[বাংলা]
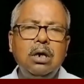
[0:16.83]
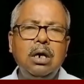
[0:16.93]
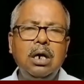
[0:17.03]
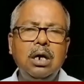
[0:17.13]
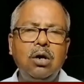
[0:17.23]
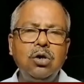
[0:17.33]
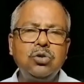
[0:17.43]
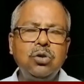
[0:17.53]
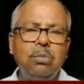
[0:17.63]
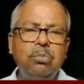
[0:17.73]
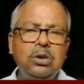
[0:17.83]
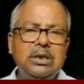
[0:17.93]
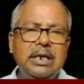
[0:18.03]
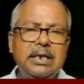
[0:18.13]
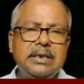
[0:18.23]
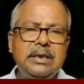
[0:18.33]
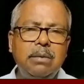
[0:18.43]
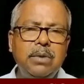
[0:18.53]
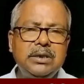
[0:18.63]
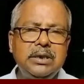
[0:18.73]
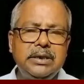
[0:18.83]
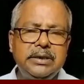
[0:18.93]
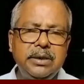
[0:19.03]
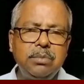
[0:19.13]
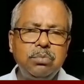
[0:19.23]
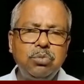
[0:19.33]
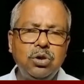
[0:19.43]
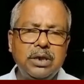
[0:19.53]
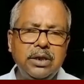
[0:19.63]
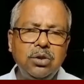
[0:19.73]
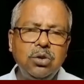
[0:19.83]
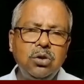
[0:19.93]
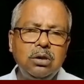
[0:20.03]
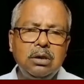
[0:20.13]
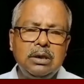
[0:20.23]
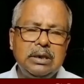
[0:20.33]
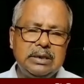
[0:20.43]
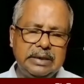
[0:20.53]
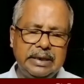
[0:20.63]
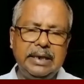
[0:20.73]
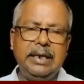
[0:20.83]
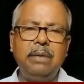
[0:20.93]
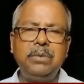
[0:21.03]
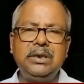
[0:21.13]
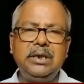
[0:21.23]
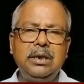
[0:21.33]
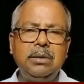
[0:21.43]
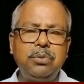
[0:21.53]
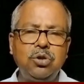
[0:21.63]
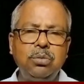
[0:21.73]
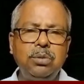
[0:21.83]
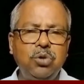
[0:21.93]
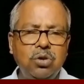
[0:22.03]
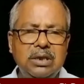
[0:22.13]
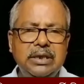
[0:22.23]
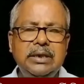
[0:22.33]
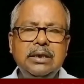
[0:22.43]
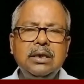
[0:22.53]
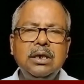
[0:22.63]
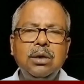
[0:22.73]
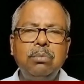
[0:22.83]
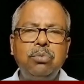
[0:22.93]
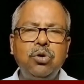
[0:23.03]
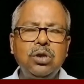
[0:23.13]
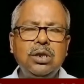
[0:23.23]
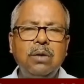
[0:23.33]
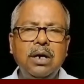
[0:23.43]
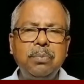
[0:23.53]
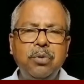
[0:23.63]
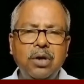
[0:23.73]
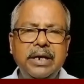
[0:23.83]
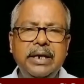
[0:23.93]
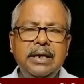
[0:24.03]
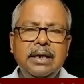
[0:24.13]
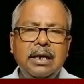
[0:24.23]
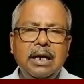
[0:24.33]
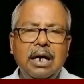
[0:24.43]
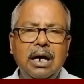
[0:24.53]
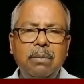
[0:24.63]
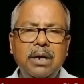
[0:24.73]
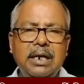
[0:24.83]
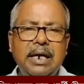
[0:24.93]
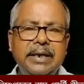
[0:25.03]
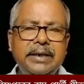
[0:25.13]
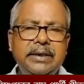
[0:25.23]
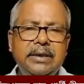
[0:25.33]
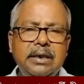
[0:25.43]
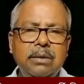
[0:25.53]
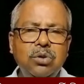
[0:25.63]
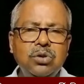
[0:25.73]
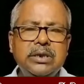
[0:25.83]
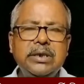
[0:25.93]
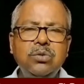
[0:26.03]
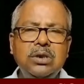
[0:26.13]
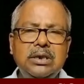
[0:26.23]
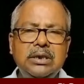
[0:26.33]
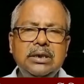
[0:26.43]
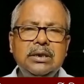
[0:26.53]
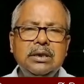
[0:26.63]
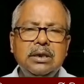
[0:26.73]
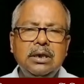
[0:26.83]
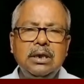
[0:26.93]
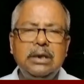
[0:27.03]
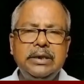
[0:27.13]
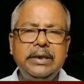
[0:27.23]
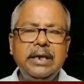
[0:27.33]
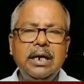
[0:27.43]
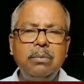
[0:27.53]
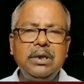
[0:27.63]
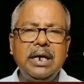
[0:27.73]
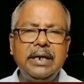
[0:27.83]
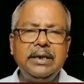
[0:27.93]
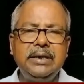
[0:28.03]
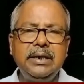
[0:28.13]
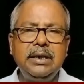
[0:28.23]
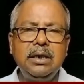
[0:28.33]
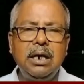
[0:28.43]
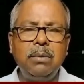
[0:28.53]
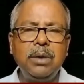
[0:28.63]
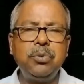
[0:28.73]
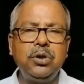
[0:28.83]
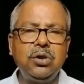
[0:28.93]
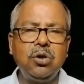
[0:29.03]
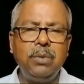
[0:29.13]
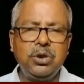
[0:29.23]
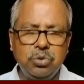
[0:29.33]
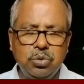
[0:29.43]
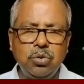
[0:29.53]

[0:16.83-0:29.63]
অংশ নম্বর তিরাশি আমার যে নিজের ভোট কেন্দ্র সেখানে আমি গিয়ে প্রথমে ভোট দিই ভোট দেওয়ার পরে আমার গাড়ি এবং সিকিউরিটি নিয়ে আমি গাড়ি নিয়ে আমার পরিক্রমা শুরু করি